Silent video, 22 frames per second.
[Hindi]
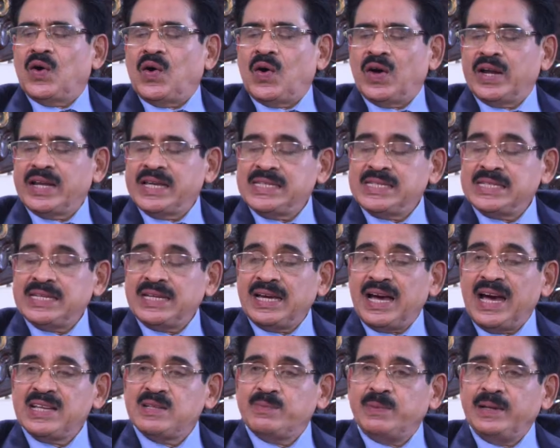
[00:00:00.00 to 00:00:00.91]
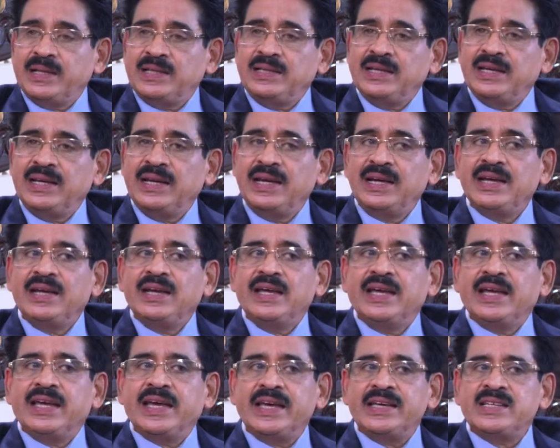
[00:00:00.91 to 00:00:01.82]
और इसकी खास बात यह
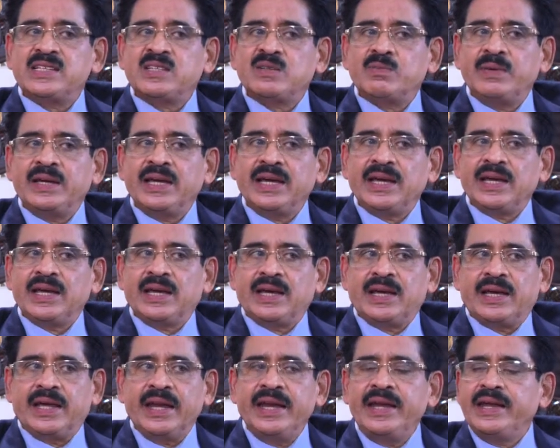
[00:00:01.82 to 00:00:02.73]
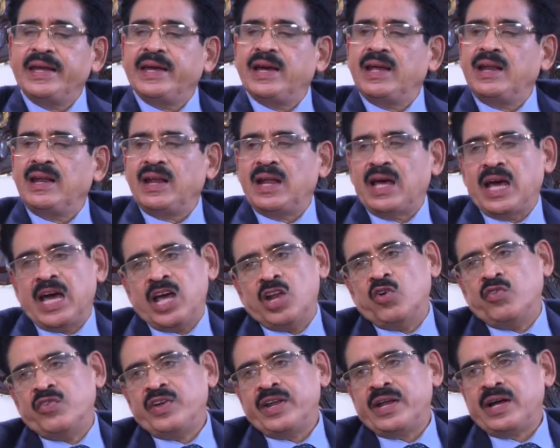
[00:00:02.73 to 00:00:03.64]
है कि इसमें क्रिटिकल
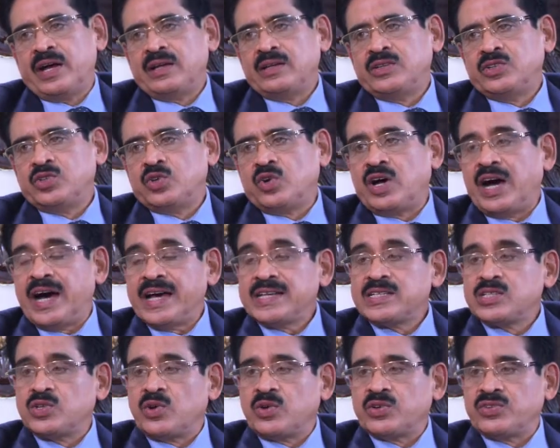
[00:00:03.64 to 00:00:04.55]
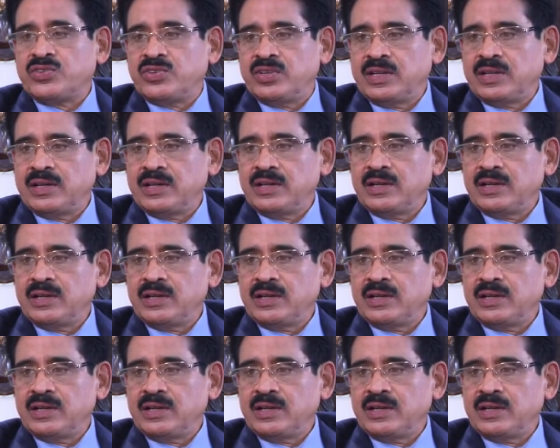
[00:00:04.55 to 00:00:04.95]
एलोवेरा जो ख़ास तौर से